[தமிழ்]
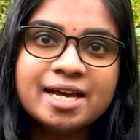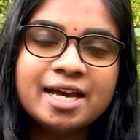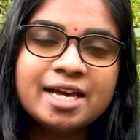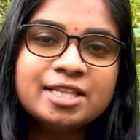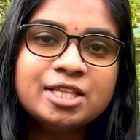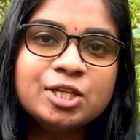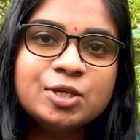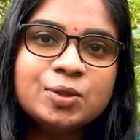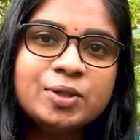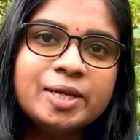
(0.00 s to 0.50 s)

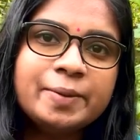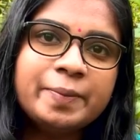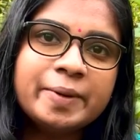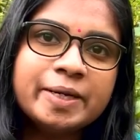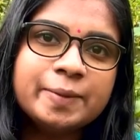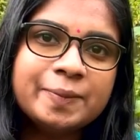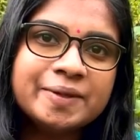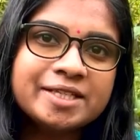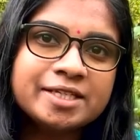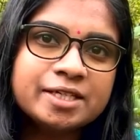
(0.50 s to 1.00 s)
இந்த நூலை
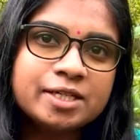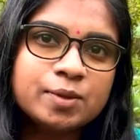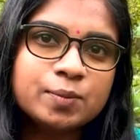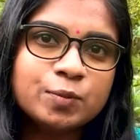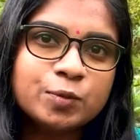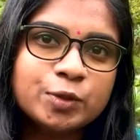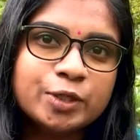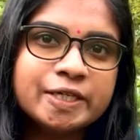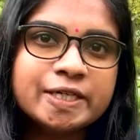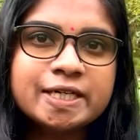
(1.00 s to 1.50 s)
படிப்பதற்கு
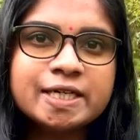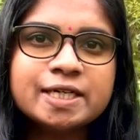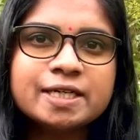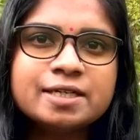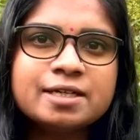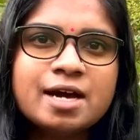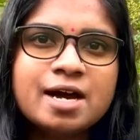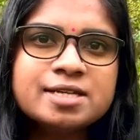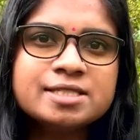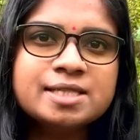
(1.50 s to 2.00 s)
முன்னுக்கு
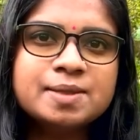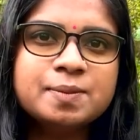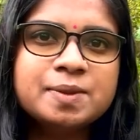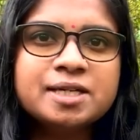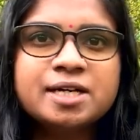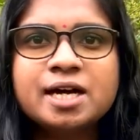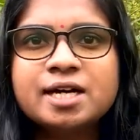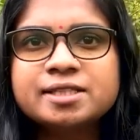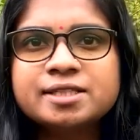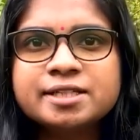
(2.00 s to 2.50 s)
நான்
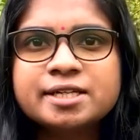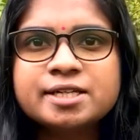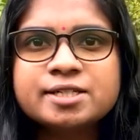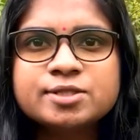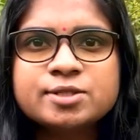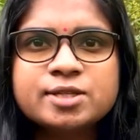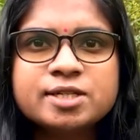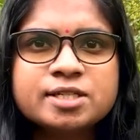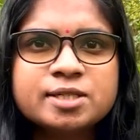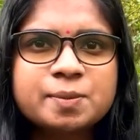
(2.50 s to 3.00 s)
சிபில்
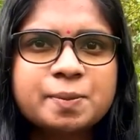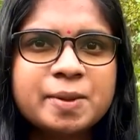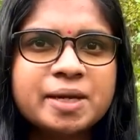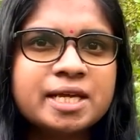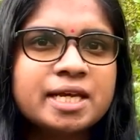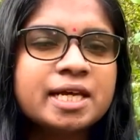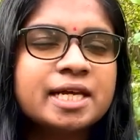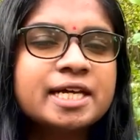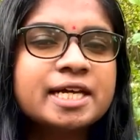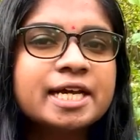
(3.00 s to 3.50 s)
கார்த்திகேசு என்ற
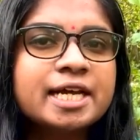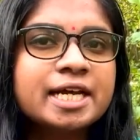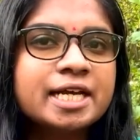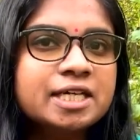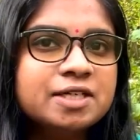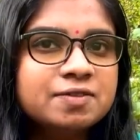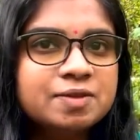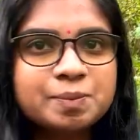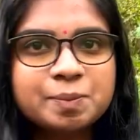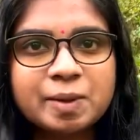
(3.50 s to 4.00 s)
பெயரை
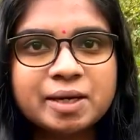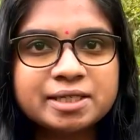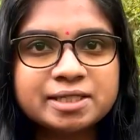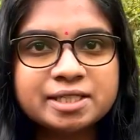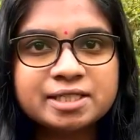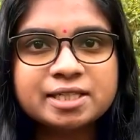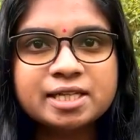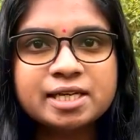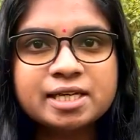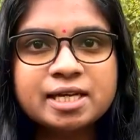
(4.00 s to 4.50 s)

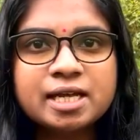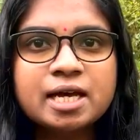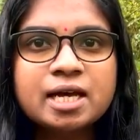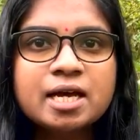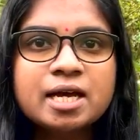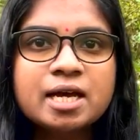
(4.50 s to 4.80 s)
கேள்விப்பட்டதே இல்லை